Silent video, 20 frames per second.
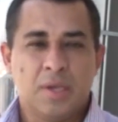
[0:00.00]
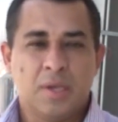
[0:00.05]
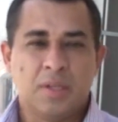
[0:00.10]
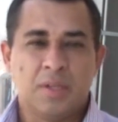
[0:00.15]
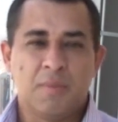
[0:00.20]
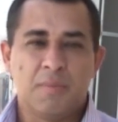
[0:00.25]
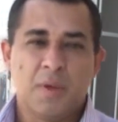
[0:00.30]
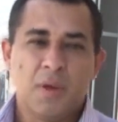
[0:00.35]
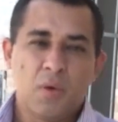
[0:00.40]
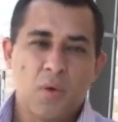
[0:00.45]
e
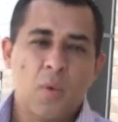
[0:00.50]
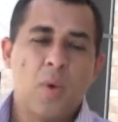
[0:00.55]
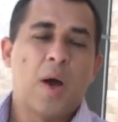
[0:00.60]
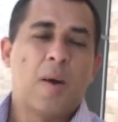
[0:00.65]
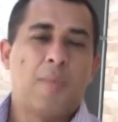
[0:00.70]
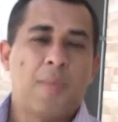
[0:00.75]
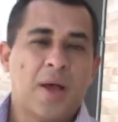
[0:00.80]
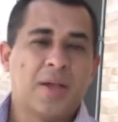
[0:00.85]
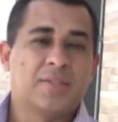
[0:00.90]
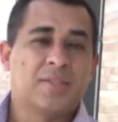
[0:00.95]
também com o um
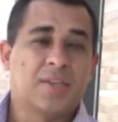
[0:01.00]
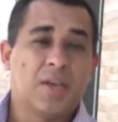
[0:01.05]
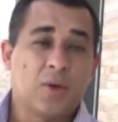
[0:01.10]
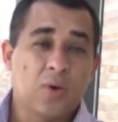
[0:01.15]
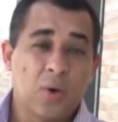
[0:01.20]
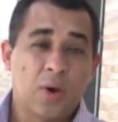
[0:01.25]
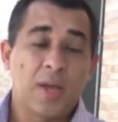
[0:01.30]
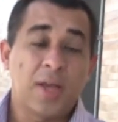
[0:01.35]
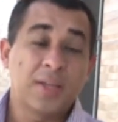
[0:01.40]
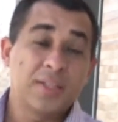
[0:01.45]
rapaz, que é
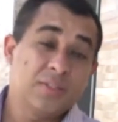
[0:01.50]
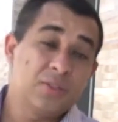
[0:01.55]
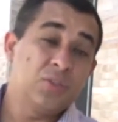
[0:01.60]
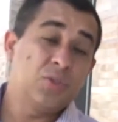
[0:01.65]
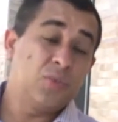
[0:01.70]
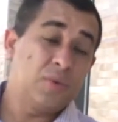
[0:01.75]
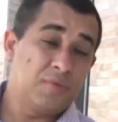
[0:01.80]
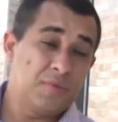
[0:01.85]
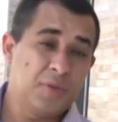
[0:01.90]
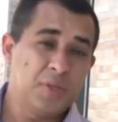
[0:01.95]
colega
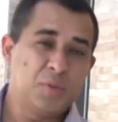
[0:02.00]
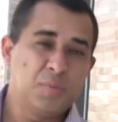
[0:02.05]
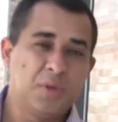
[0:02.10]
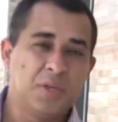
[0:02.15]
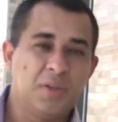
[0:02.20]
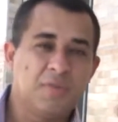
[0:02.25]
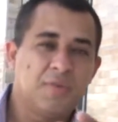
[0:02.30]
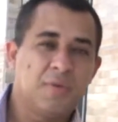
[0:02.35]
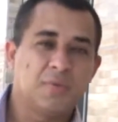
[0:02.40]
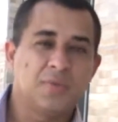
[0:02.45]
de uma
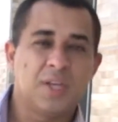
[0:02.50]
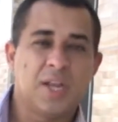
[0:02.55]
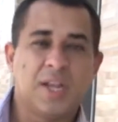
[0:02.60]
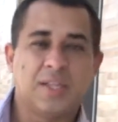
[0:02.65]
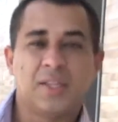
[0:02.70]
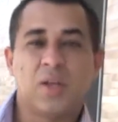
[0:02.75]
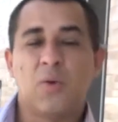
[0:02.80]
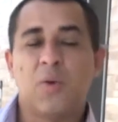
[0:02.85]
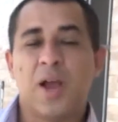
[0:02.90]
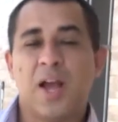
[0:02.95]
vítima, que vamos
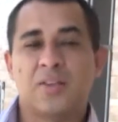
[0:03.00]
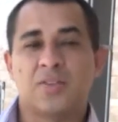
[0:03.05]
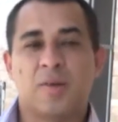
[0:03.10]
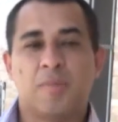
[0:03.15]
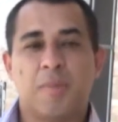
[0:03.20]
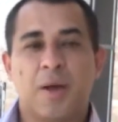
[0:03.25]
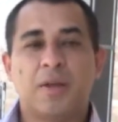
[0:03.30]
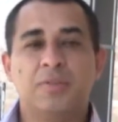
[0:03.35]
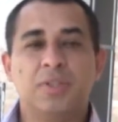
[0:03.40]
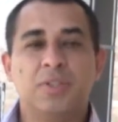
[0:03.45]
relatar o caso a
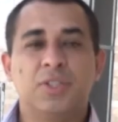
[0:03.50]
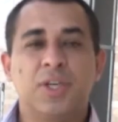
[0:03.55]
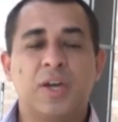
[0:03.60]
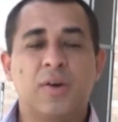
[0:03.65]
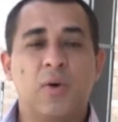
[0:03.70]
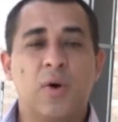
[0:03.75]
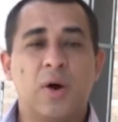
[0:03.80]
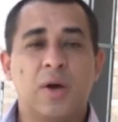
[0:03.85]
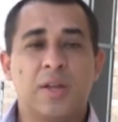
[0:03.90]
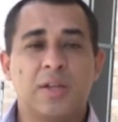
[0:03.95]
partir de
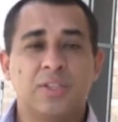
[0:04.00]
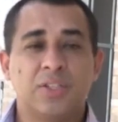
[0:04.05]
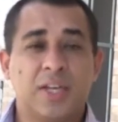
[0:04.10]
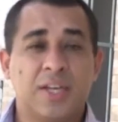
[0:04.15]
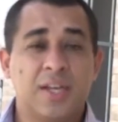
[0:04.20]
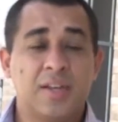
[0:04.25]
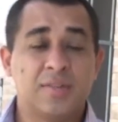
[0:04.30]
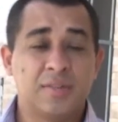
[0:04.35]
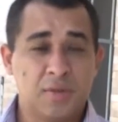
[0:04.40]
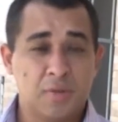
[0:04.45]
agora, já
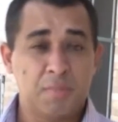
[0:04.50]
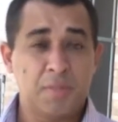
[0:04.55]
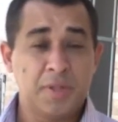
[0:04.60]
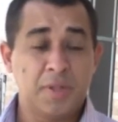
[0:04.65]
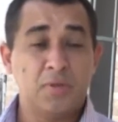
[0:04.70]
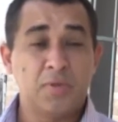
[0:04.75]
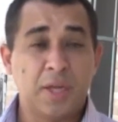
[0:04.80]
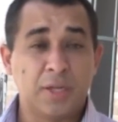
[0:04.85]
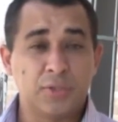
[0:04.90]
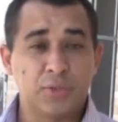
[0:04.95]
que eles estão
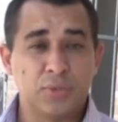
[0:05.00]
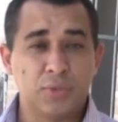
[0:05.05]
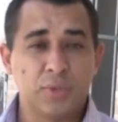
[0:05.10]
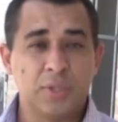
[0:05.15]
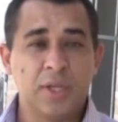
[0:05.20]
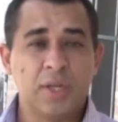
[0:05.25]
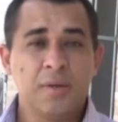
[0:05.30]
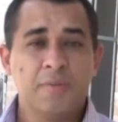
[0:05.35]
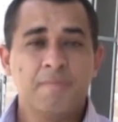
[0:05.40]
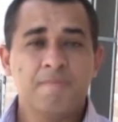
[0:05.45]
pedindo
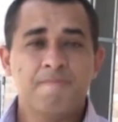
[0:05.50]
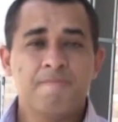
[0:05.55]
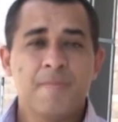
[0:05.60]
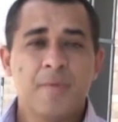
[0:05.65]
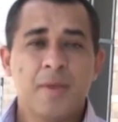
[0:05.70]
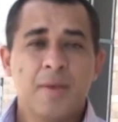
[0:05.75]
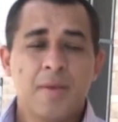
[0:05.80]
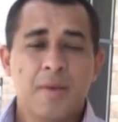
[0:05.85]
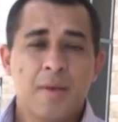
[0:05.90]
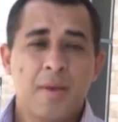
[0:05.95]
ajuda
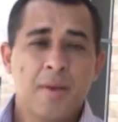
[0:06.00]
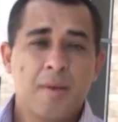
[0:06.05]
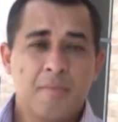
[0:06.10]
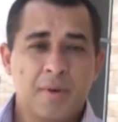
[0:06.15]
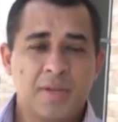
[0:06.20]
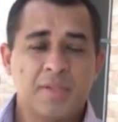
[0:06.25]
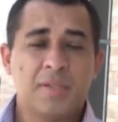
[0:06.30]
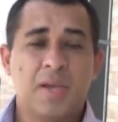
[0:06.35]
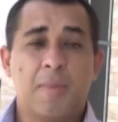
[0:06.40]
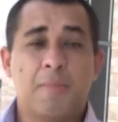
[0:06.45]

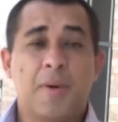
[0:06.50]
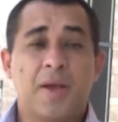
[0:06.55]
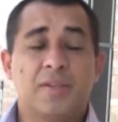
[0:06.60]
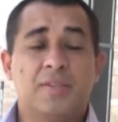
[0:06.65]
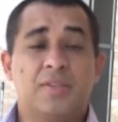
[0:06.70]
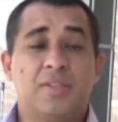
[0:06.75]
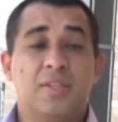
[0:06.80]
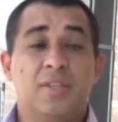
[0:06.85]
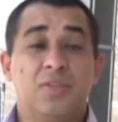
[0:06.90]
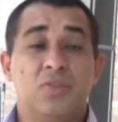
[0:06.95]
para esse
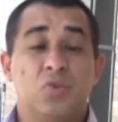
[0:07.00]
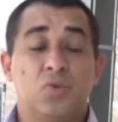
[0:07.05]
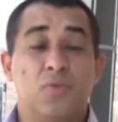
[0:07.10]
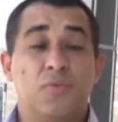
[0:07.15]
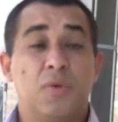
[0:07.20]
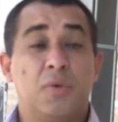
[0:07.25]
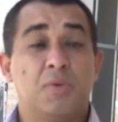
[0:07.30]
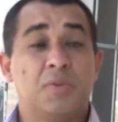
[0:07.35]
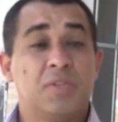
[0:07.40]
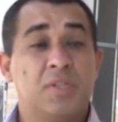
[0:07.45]
rapaz que
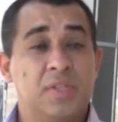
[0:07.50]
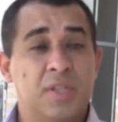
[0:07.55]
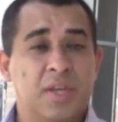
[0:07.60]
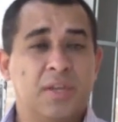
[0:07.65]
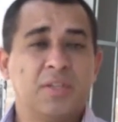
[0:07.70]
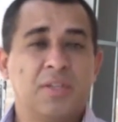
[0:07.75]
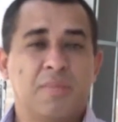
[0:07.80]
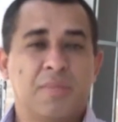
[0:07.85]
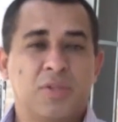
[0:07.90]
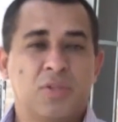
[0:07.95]
sofreu um
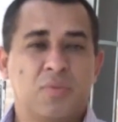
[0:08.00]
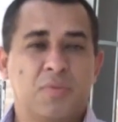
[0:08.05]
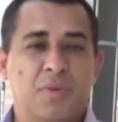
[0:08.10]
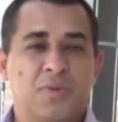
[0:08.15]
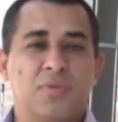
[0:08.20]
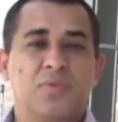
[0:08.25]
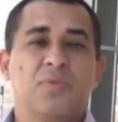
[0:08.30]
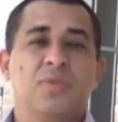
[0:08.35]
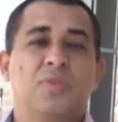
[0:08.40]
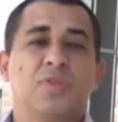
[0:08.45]
acidente há mais ou
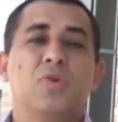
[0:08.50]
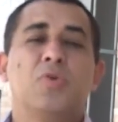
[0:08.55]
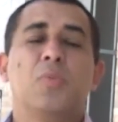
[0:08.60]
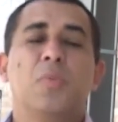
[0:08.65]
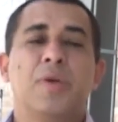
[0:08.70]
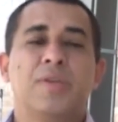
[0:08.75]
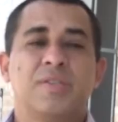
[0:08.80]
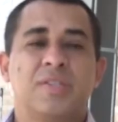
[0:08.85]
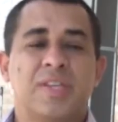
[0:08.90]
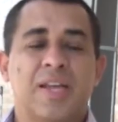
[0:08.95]
menos uns cinco
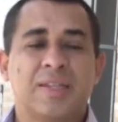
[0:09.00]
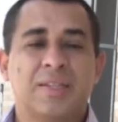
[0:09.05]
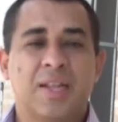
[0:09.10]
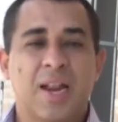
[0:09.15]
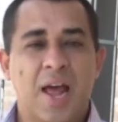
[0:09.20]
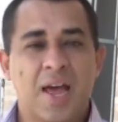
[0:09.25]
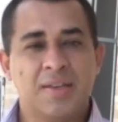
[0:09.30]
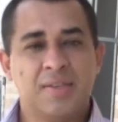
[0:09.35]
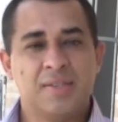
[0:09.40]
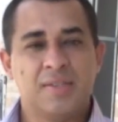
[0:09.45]
meses
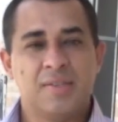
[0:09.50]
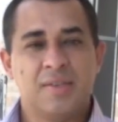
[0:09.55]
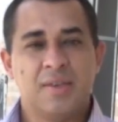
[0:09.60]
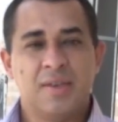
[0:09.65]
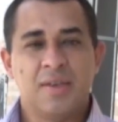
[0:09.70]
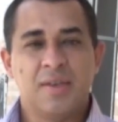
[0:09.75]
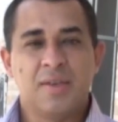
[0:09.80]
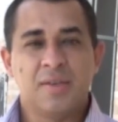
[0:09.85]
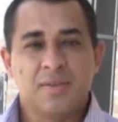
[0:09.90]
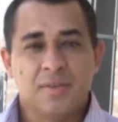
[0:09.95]
atrás,
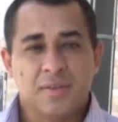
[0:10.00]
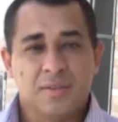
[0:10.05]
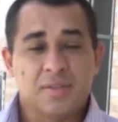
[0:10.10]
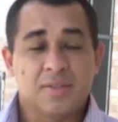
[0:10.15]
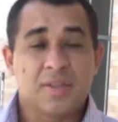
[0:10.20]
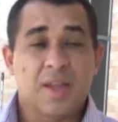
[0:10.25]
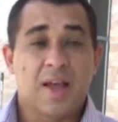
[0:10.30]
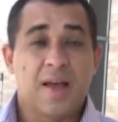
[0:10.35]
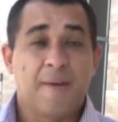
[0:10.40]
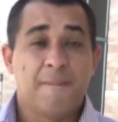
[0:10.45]

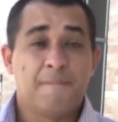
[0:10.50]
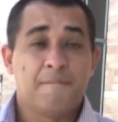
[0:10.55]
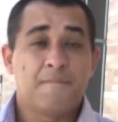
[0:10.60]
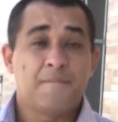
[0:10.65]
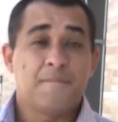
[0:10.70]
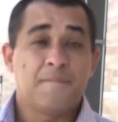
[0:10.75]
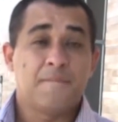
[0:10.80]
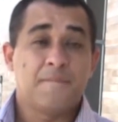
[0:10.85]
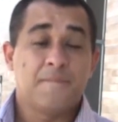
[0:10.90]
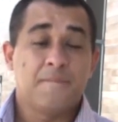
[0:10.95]
está
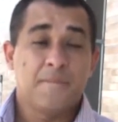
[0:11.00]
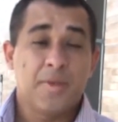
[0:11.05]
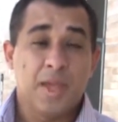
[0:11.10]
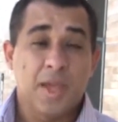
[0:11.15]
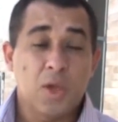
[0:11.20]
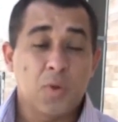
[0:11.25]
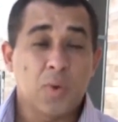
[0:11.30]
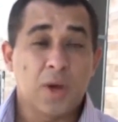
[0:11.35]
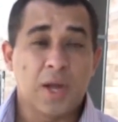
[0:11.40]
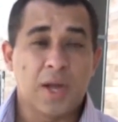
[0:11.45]

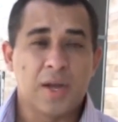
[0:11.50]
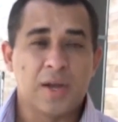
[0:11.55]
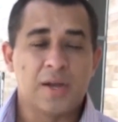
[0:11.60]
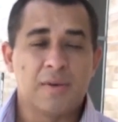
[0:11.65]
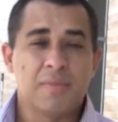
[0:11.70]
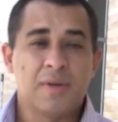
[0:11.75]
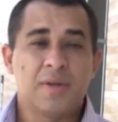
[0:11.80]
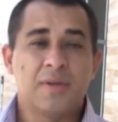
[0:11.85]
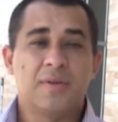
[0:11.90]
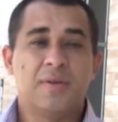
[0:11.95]
em uma
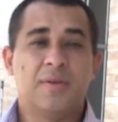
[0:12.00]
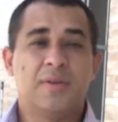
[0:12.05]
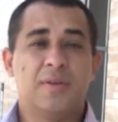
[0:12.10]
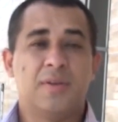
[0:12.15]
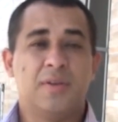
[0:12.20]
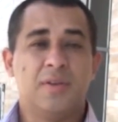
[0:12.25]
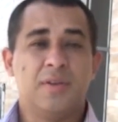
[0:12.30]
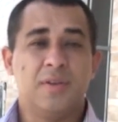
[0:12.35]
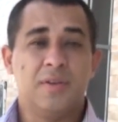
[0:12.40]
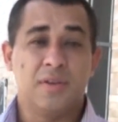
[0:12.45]
cama,
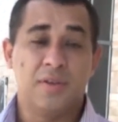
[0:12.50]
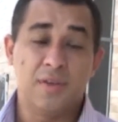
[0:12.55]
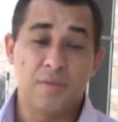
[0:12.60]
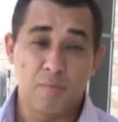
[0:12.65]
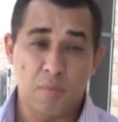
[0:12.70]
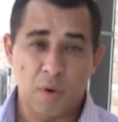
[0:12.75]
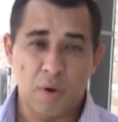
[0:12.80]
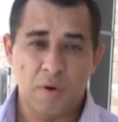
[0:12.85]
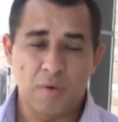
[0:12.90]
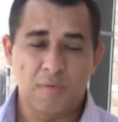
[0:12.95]

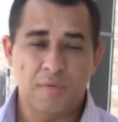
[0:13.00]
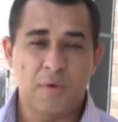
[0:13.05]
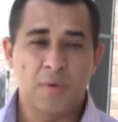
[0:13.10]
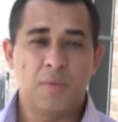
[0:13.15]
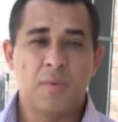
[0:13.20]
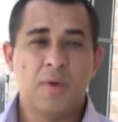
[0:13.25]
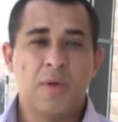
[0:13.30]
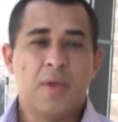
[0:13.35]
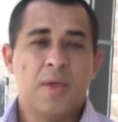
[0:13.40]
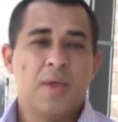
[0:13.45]
imóvel,
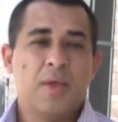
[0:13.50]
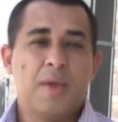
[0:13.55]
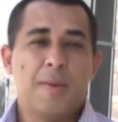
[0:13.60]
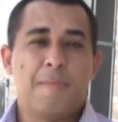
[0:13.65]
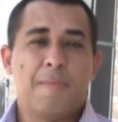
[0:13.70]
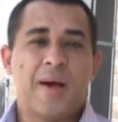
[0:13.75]
e